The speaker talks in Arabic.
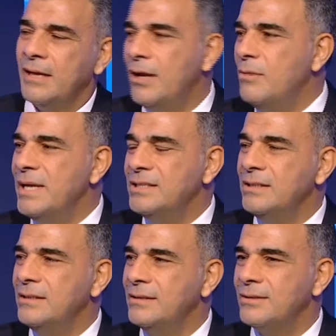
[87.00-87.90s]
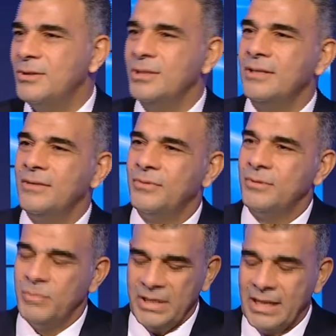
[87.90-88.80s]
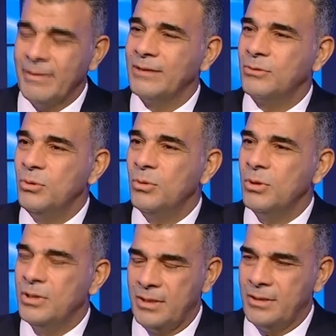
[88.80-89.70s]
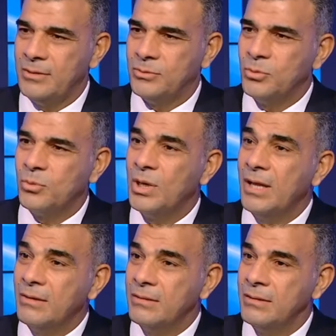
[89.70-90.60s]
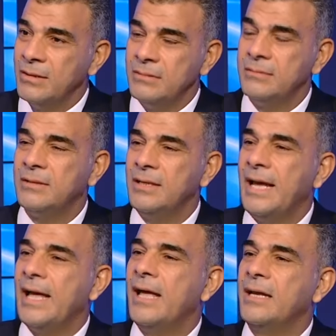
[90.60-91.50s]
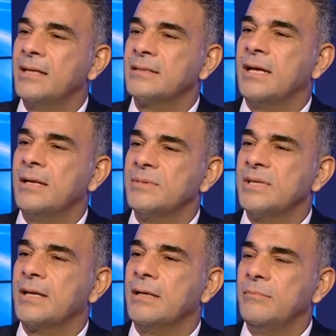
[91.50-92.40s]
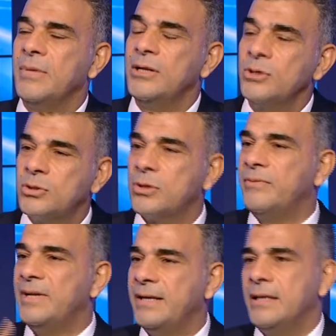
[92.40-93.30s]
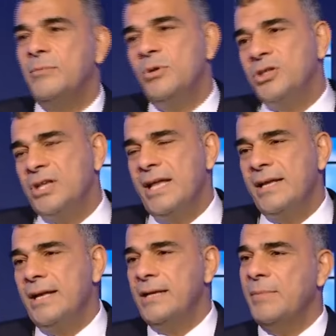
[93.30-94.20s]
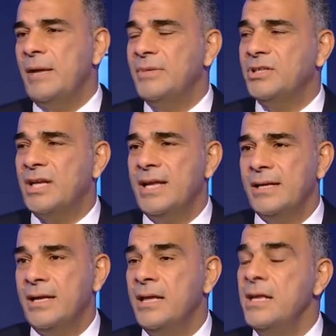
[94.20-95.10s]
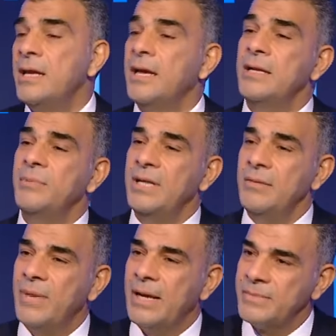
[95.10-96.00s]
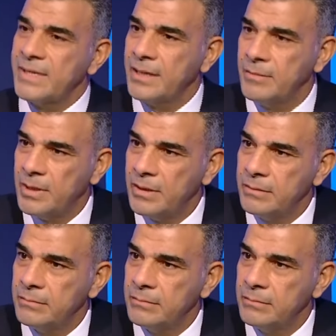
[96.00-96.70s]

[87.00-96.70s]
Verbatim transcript: قال له ماشي خد التليفون بيضرب على الترو كولر طلع انس حمزه جمل بقى يصرخ في العياده انا ما قلتش حاجه انا ما عملتش حاجه احنا بنحب حمزه الجمل